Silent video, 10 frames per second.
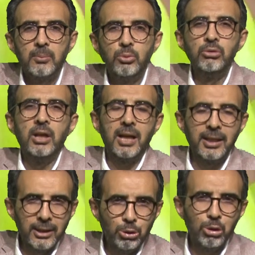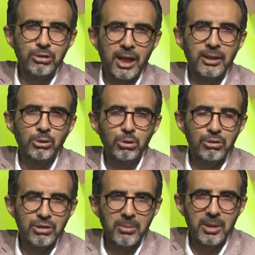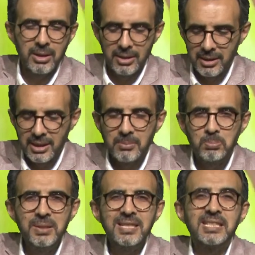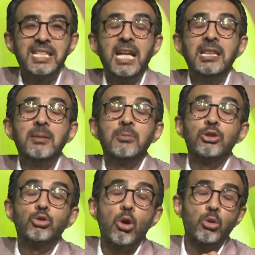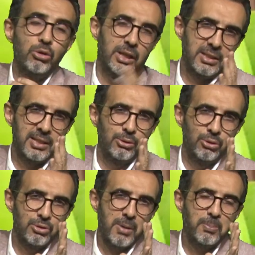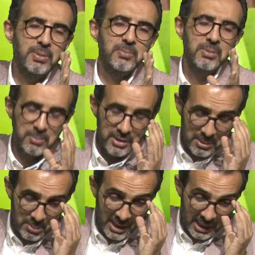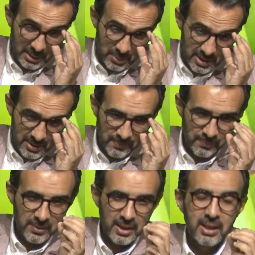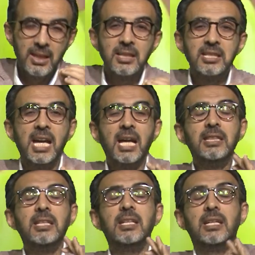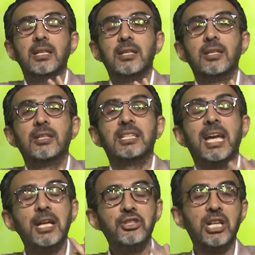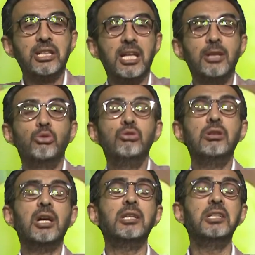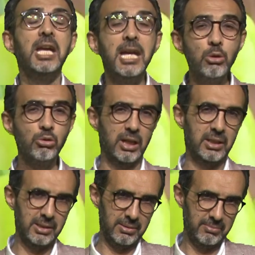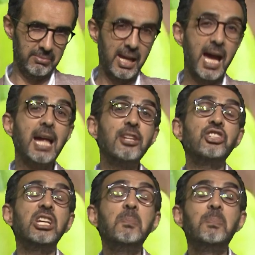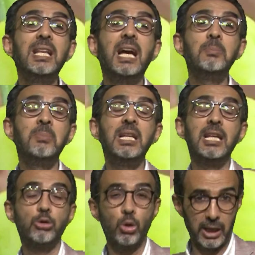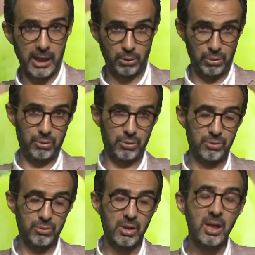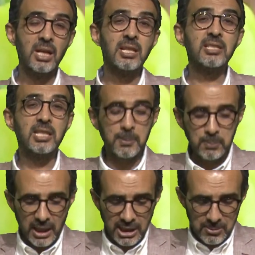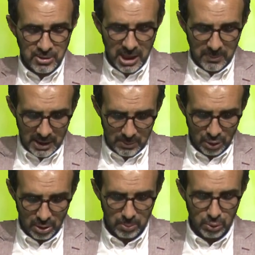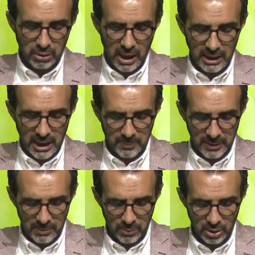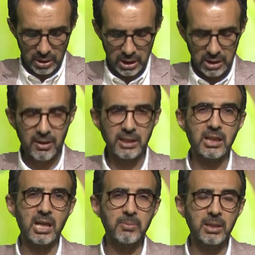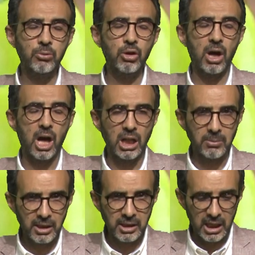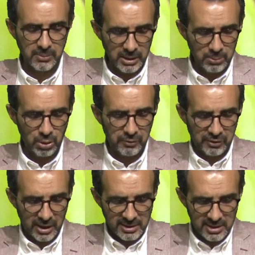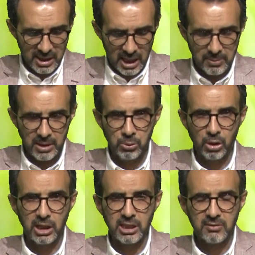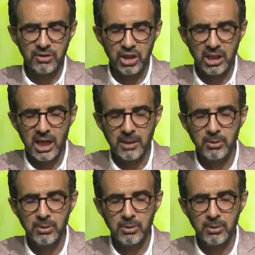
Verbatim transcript: bunları anlatıyoruz anlatıyoruz ama biz kendimizi çok uyanık sanıyoruz. Bak biz bizim milletimiz kendini gerçekten dünyanın en uyanık her şeyi bilen milleti olarak görüyoruz. Sırplar hiçbir şey bilmiyor. Bulgarlar bilmiyor. Hırvatlar bilmiyor. Almanlar bilmiyor. Fransızlar bilmiyor. İsviçreliler